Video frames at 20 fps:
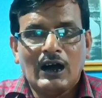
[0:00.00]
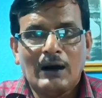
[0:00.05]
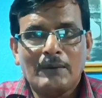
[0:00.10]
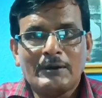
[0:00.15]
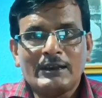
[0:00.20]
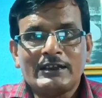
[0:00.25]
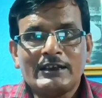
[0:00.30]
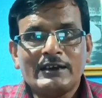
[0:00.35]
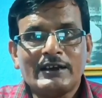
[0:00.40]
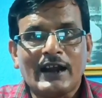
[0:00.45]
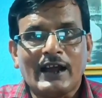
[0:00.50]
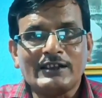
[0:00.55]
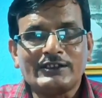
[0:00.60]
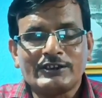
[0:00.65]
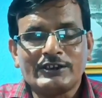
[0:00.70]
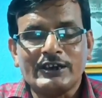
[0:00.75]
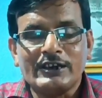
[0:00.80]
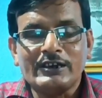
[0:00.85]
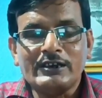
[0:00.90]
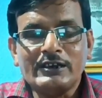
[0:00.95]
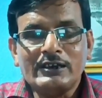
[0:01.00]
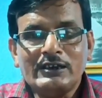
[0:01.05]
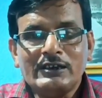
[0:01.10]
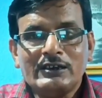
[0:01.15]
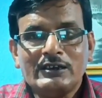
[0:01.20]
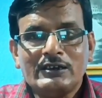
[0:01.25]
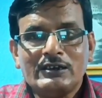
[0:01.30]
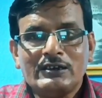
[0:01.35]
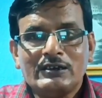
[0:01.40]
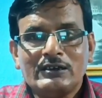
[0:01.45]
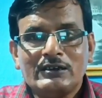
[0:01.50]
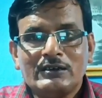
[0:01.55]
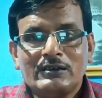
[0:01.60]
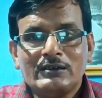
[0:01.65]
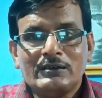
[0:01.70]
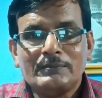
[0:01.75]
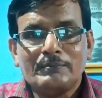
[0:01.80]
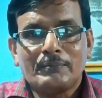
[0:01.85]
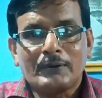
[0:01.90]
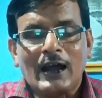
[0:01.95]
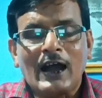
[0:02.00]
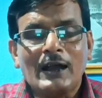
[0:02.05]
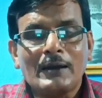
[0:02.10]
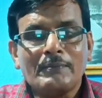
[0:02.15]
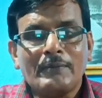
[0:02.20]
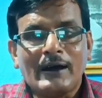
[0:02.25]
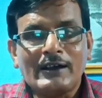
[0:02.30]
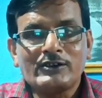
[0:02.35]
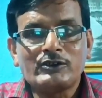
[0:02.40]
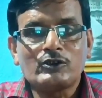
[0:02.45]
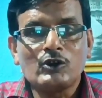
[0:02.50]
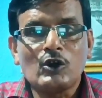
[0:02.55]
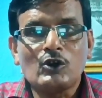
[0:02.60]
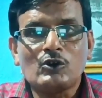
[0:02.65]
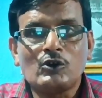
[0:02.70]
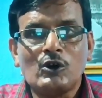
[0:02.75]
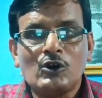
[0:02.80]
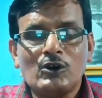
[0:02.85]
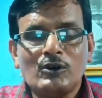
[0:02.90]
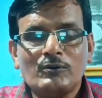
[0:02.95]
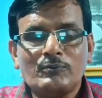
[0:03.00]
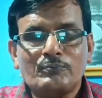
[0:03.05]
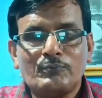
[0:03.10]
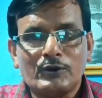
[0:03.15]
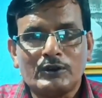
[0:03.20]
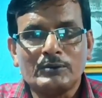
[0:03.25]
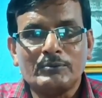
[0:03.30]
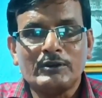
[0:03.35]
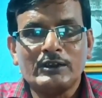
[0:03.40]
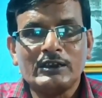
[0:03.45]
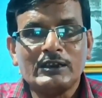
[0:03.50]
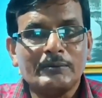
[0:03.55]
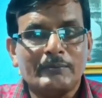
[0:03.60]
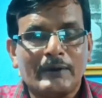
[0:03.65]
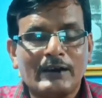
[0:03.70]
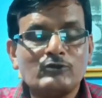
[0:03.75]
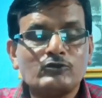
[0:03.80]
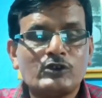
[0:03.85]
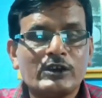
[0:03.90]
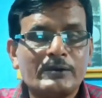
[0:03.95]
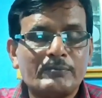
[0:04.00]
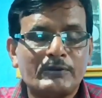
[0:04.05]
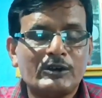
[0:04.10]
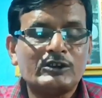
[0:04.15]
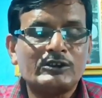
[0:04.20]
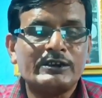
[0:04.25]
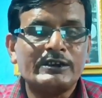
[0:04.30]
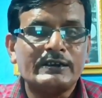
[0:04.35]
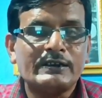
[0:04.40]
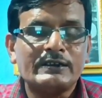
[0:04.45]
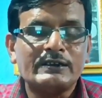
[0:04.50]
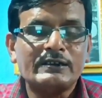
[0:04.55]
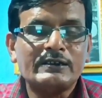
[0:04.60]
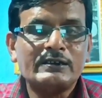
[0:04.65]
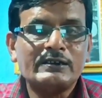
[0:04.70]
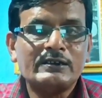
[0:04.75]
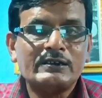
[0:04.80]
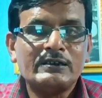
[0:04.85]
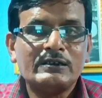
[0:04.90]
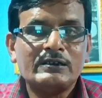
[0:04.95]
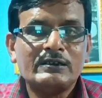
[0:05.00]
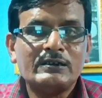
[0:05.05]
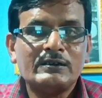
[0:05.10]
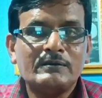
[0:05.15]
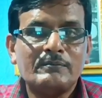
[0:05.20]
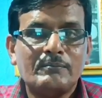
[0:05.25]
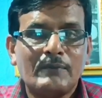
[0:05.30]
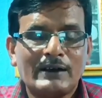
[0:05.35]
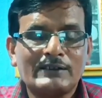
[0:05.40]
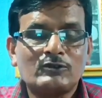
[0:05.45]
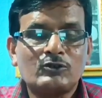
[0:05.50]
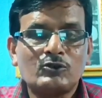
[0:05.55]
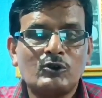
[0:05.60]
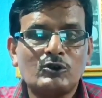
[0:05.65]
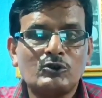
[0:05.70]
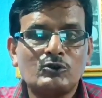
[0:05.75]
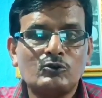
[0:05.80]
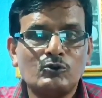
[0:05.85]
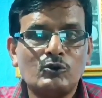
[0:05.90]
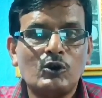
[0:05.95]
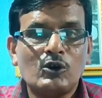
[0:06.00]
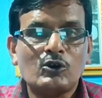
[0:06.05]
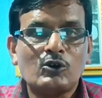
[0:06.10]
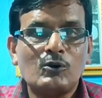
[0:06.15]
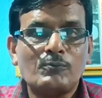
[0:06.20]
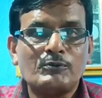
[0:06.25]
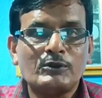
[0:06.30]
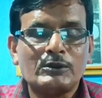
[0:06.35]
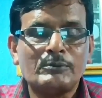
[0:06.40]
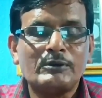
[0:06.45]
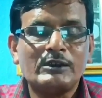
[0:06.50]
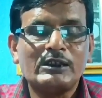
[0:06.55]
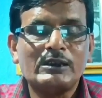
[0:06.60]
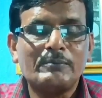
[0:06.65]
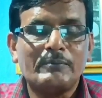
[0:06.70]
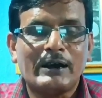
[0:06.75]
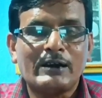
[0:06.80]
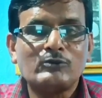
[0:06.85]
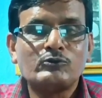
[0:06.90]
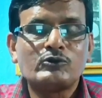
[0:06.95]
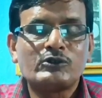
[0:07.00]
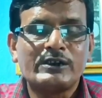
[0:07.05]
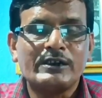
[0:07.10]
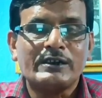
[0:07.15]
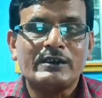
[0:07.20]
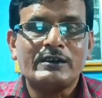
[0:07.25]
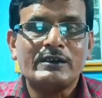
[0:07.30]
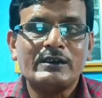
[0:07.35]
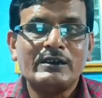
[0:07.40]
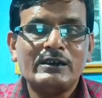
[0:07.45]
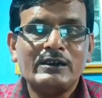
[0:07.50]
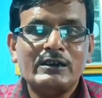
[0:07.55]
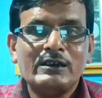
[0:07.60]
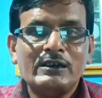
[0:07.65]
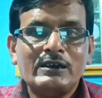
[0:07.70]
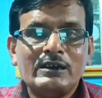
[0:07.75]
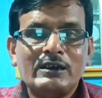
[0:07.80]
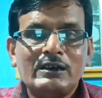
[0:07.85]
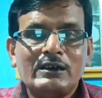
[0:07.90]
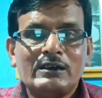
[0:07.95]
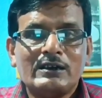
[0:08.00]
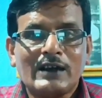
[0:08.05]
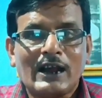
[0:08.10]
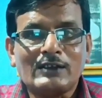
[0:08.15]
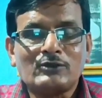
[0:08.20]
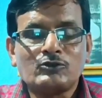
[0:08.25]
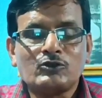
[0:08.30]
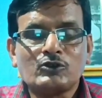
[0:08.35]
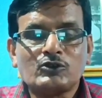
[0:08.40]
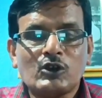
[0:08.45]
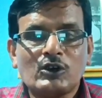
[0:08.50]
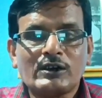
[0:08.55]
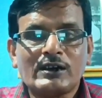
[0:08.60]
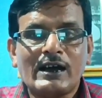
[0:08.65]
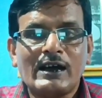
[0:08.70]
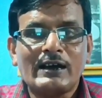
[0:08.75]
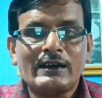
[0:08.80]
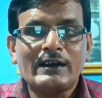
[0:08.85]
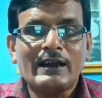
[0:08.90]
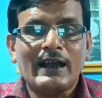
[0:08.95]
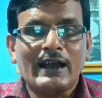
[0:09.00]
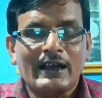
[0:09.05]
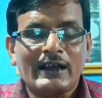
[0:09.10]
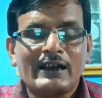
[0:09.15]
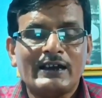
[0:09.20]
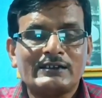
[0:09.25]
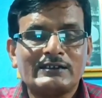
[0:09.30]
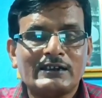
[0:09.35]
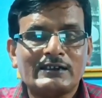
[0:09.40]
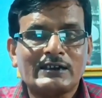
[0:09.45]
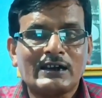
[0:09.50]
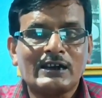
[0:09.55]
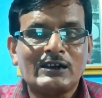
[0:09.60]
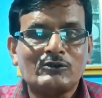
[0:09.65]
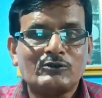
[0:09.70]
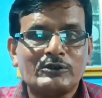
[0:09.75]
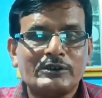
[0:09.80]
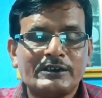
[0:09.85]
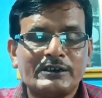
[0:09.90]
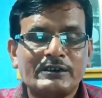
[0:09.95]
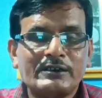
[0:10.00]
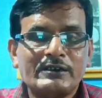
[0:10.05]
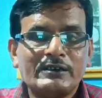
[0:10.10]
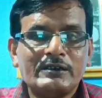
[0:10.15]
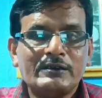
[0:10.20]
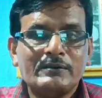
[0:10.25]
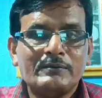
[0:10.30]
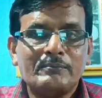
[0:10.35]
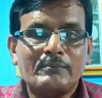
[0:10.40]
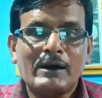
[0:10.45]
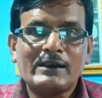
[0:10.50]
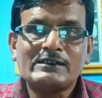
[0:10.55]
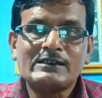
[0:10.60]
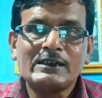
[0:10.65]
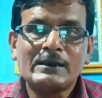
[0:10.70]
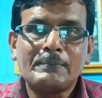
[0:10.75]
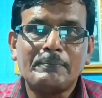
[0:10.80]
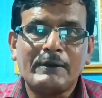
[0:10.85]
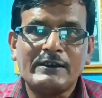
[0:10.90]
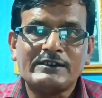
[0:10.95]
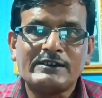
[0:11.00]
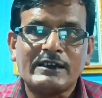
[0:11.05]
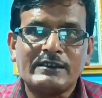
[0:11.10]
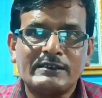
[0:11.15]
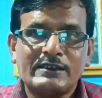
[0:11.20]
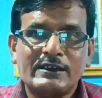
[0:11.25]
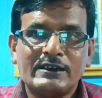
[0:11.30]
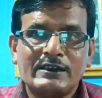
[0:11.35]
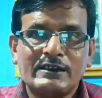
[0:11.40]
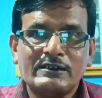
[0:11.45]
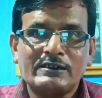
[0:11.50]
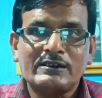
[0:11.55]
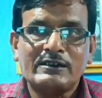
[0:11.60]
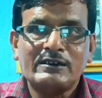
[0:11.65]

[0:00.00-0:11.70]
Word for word: আমাদের রাজ্যে প্রায় বাইশ লক্ষ প্রতিবন্ধী মানুষের মধ্যে মাত্র দু লক্ষ প্রতিবন্ধী মানুষকে রাজ্য সরকার এক হাজার টাকা করে মাসিক পেনশন দেন